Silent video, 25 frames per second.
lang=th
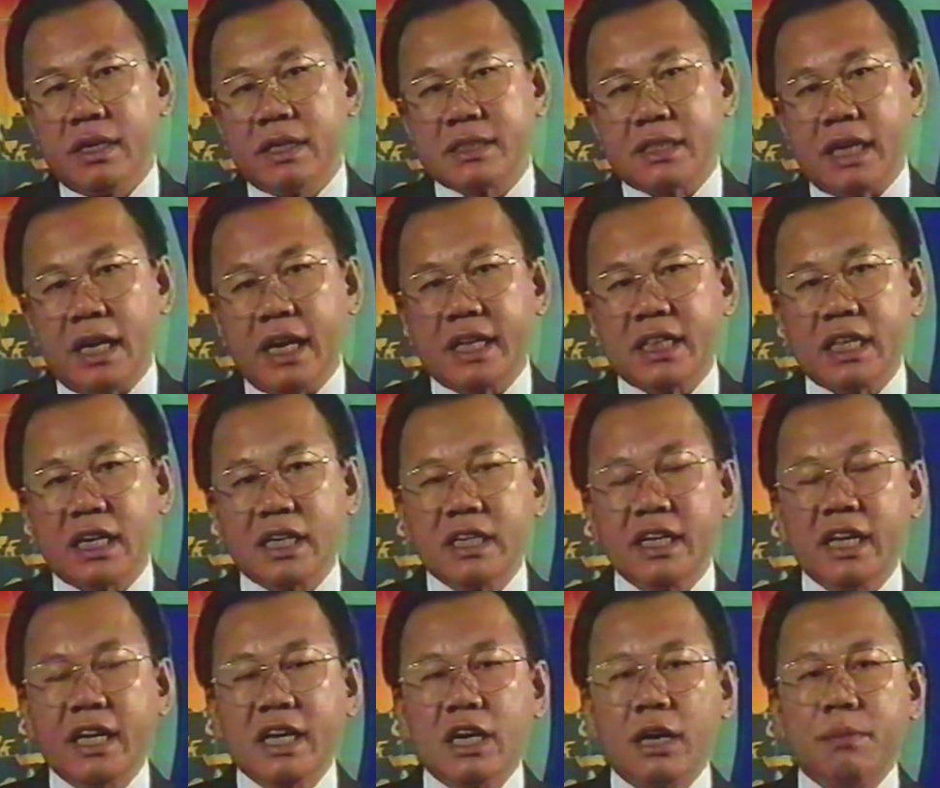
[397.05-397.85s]
สาเหตุทั้ง
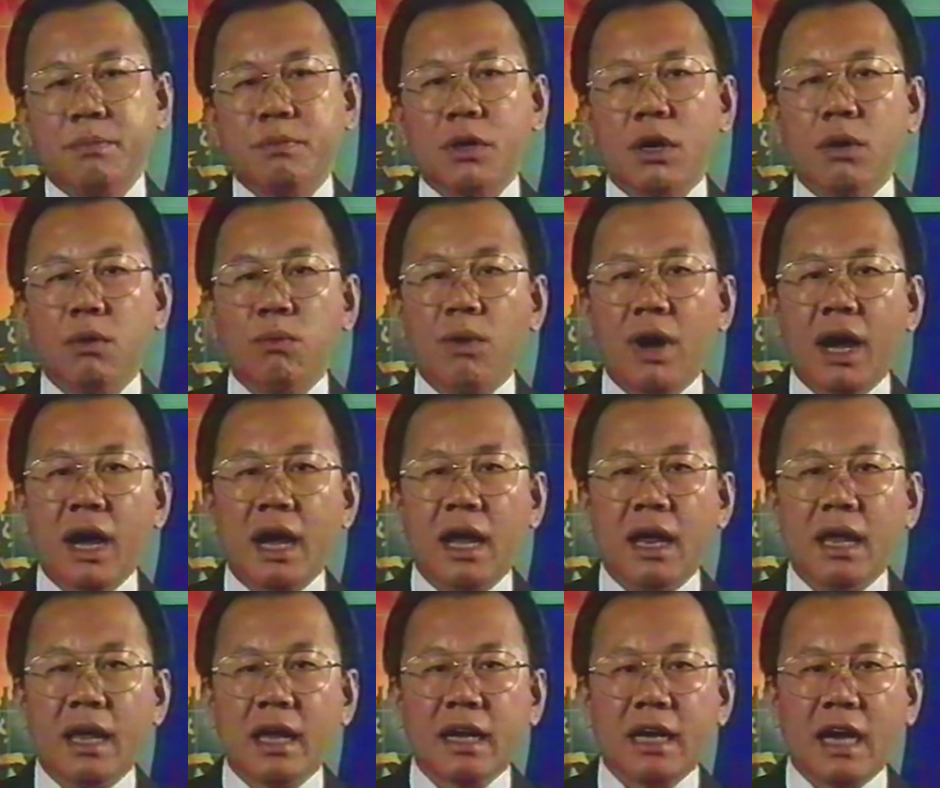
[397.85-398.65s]
นี้ก็เพราะว่า
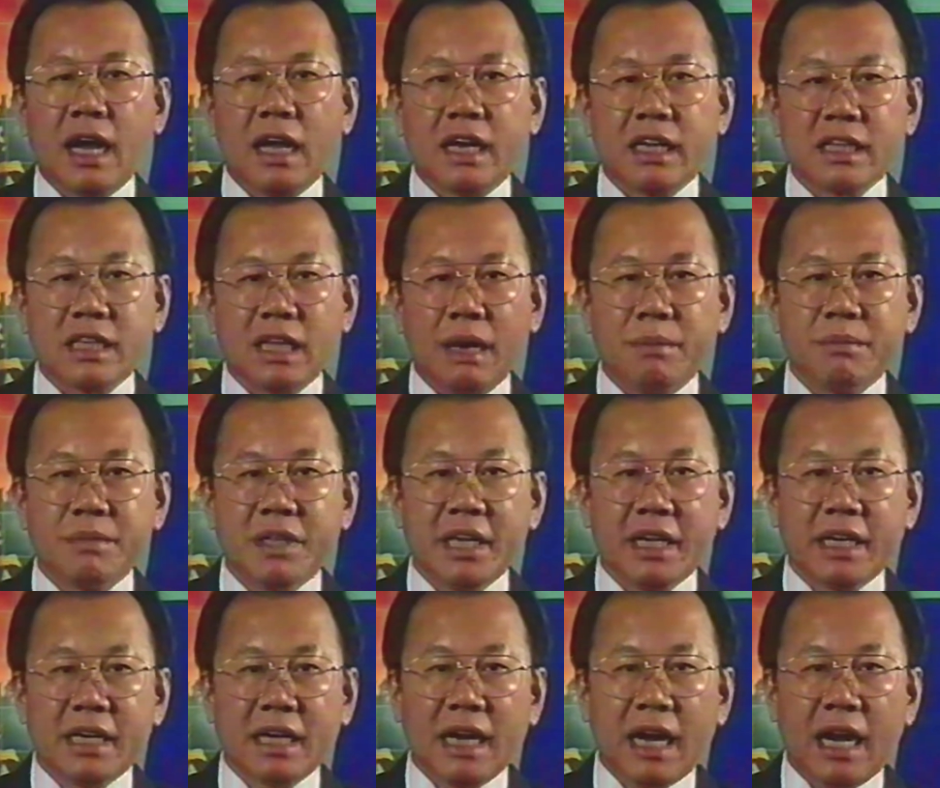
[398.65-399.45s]
การกระทำ
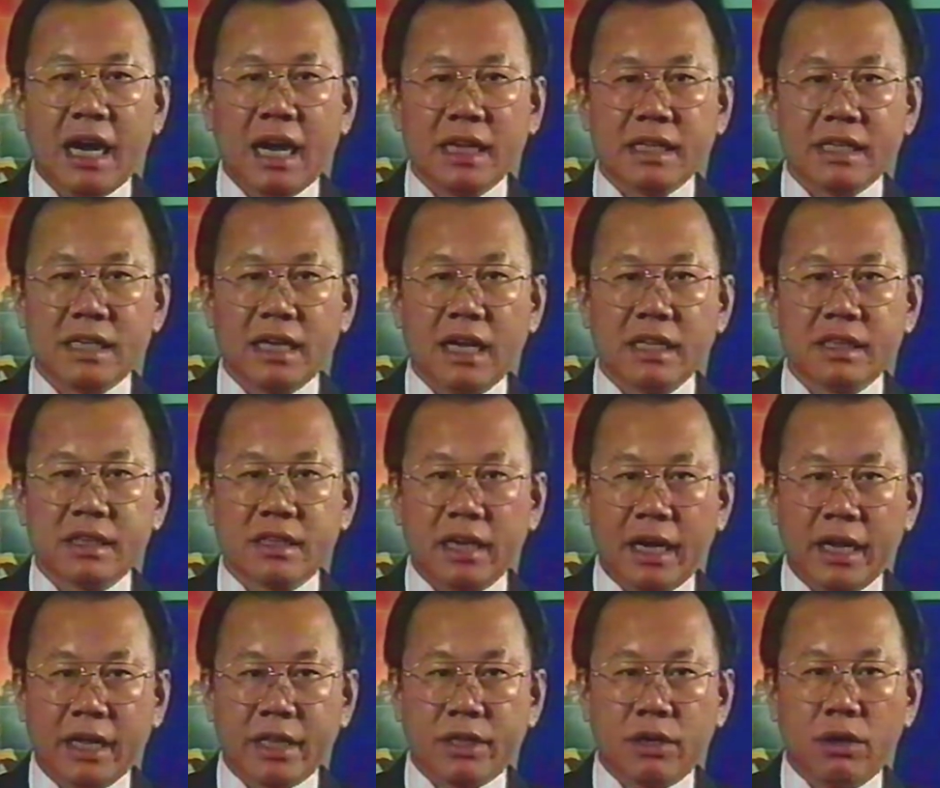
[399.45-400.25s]
ที่ขาดการไต
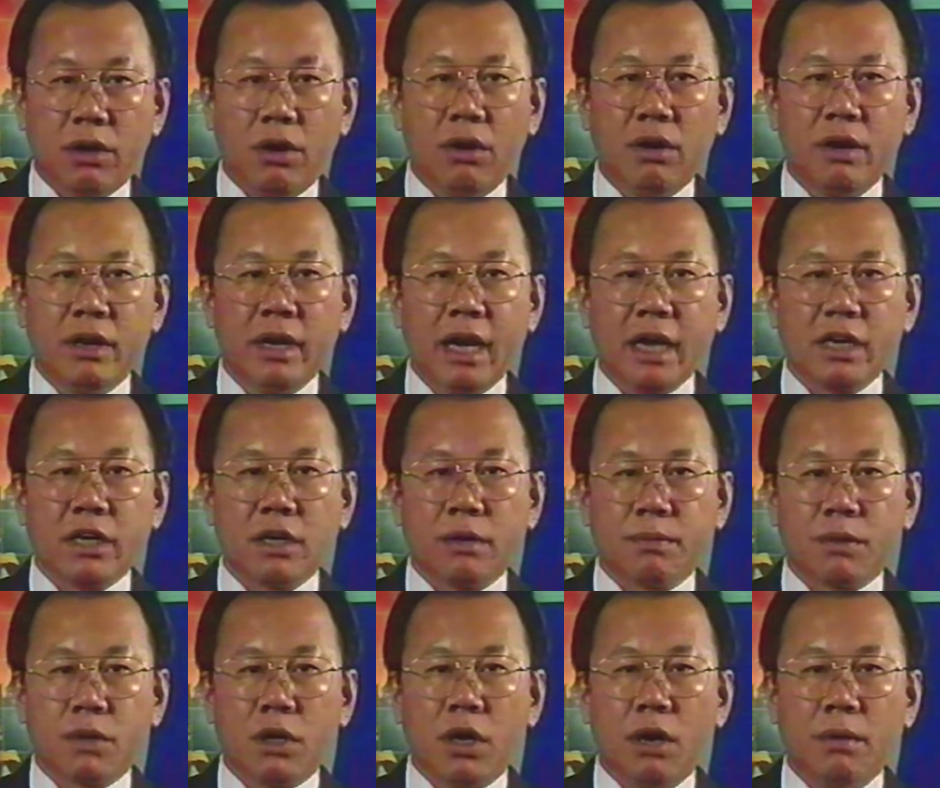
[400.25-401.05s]
ร่ตรองให้รอ
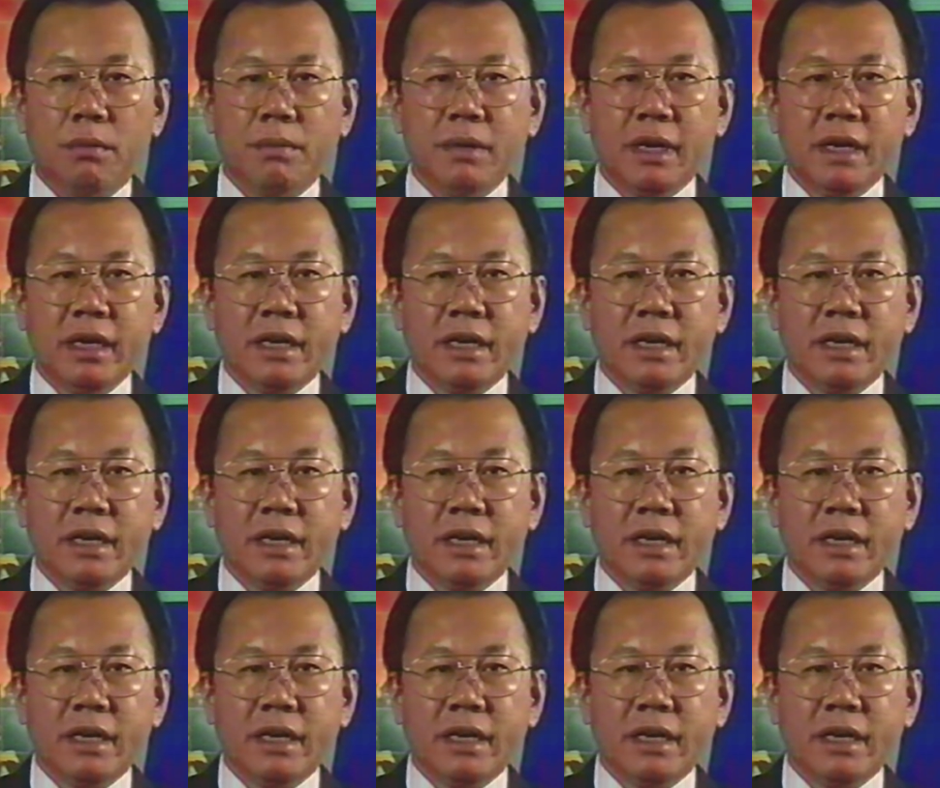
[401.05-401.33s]
บคอบ